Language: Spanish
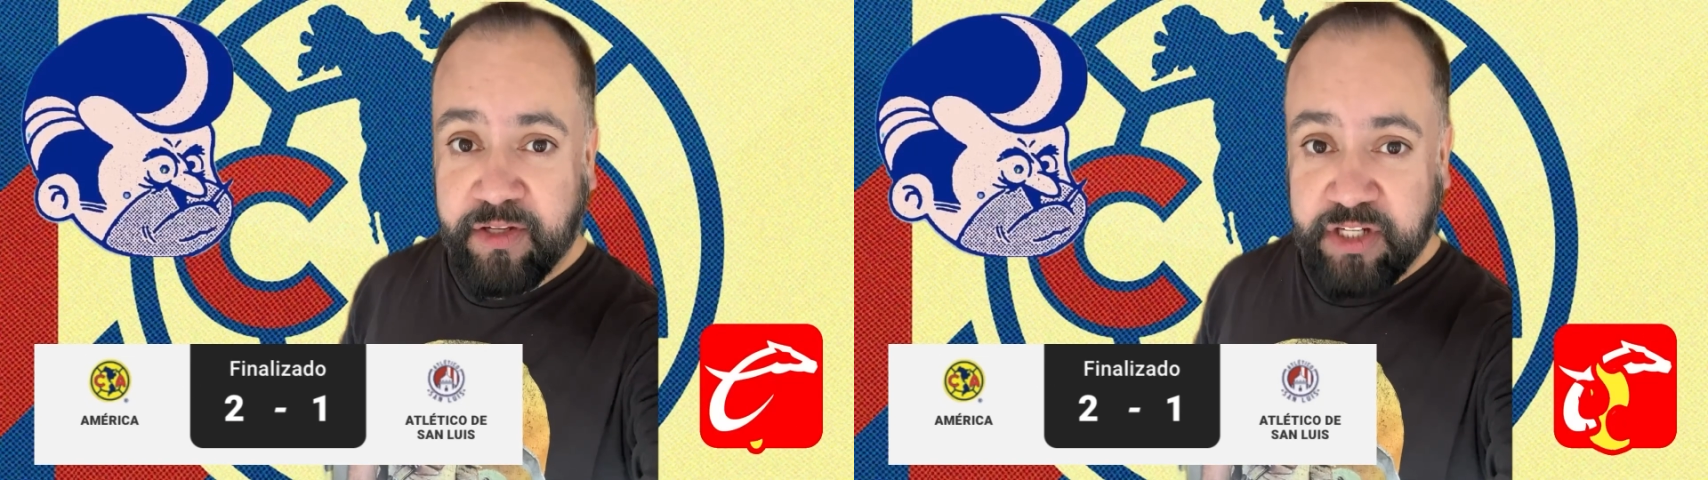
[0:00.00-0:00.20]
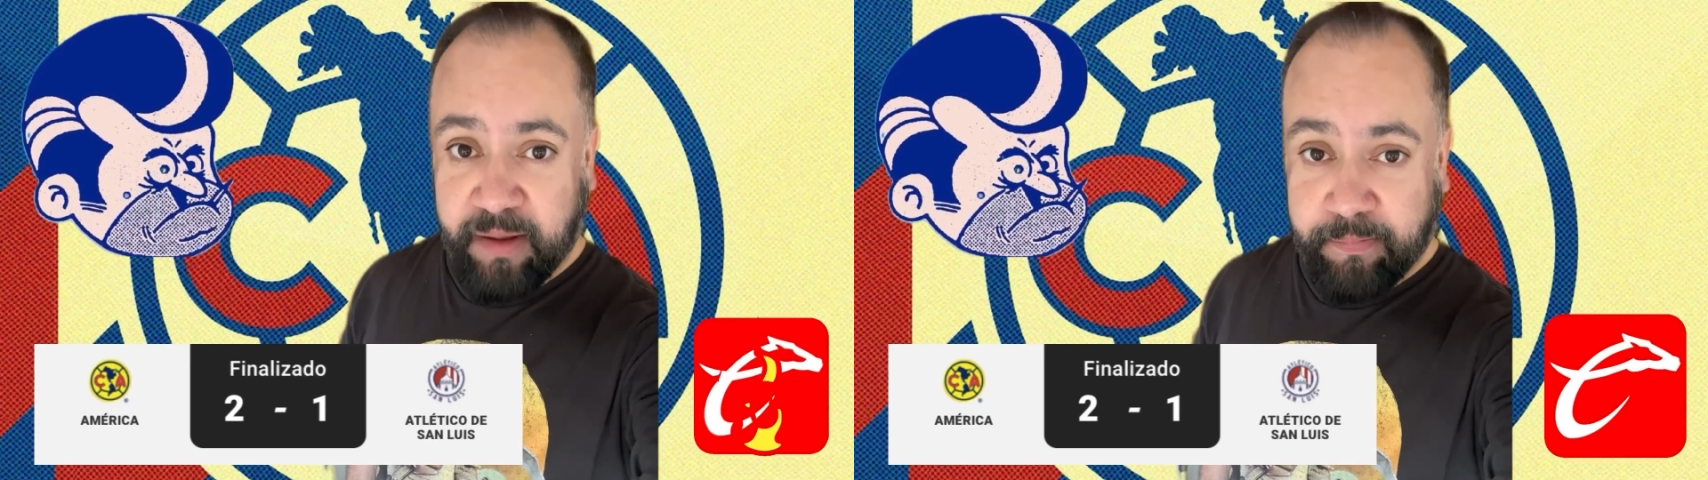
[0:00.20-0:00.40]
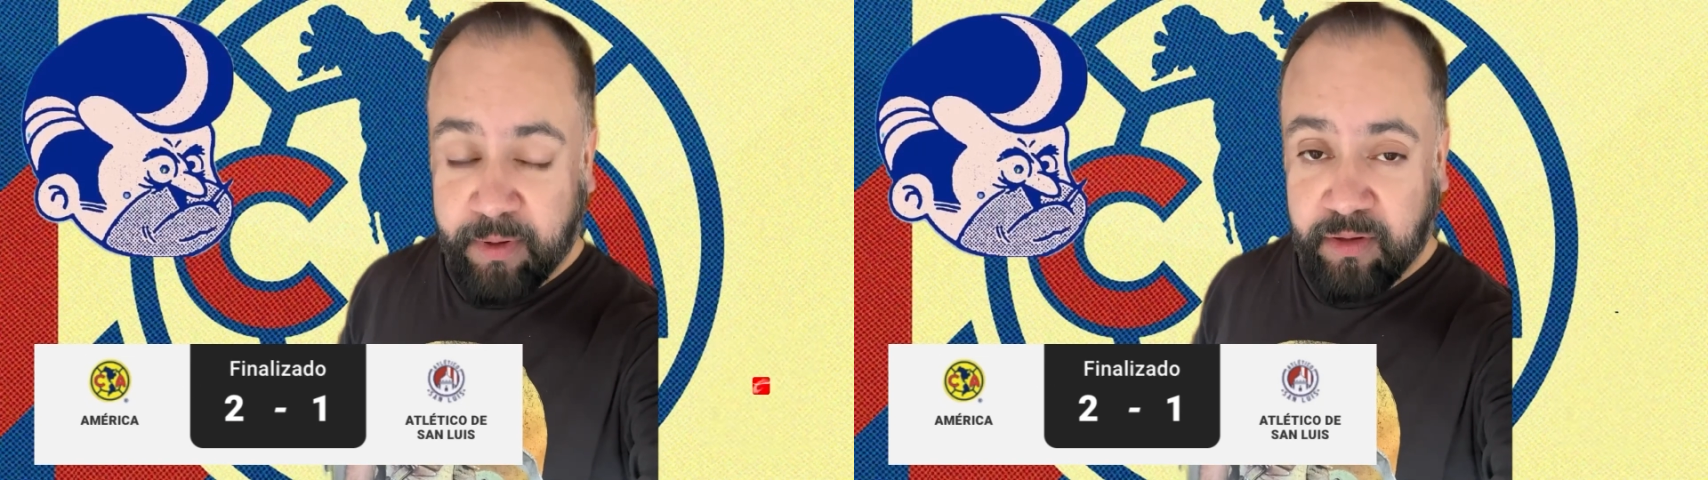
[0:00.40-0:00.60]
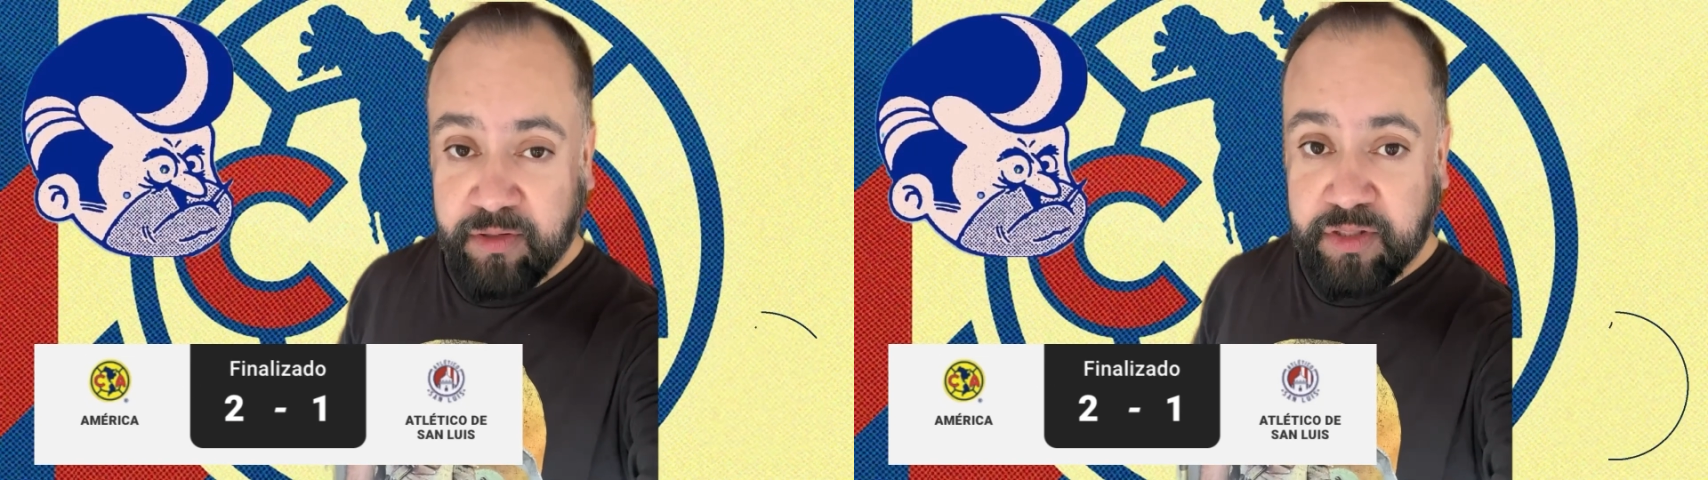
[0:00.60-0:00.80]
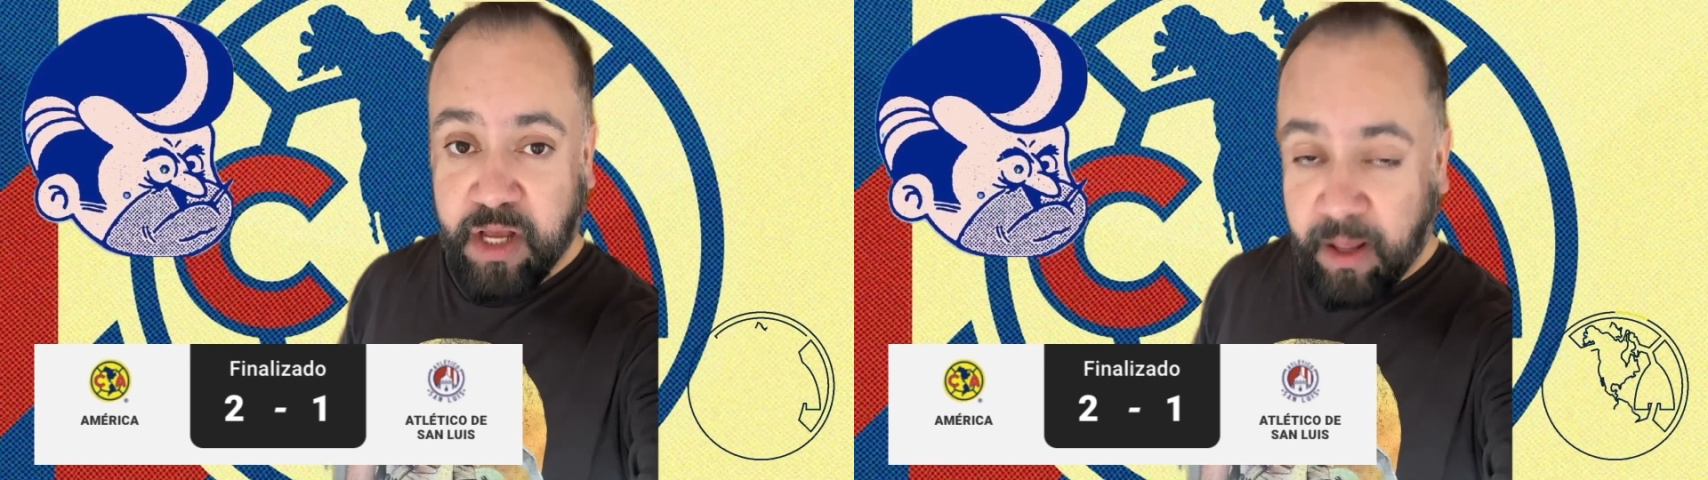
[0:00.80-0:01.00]

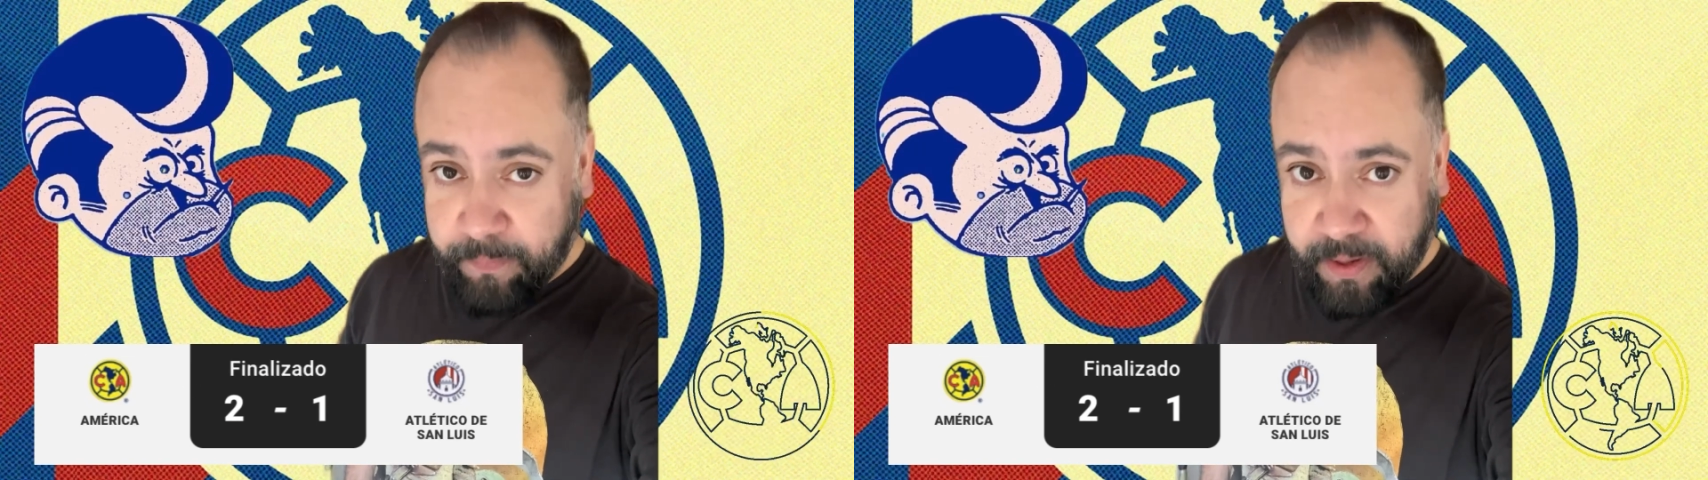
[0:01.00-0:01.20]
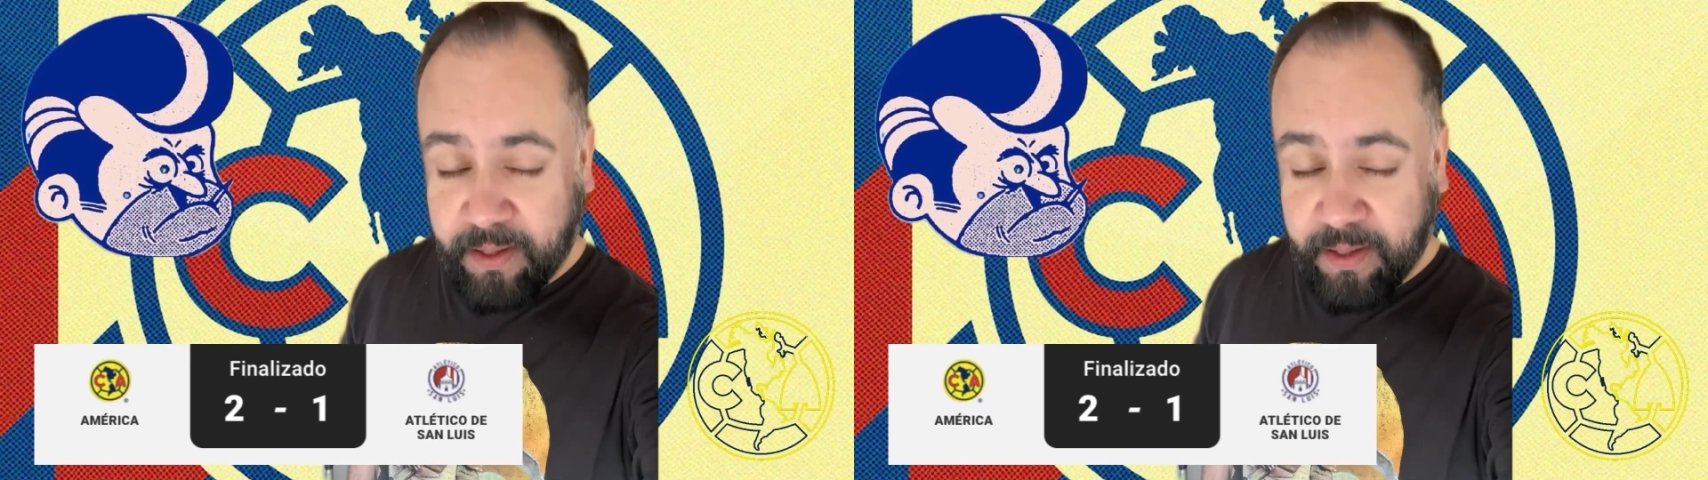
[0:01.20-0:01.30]
Champions Cup,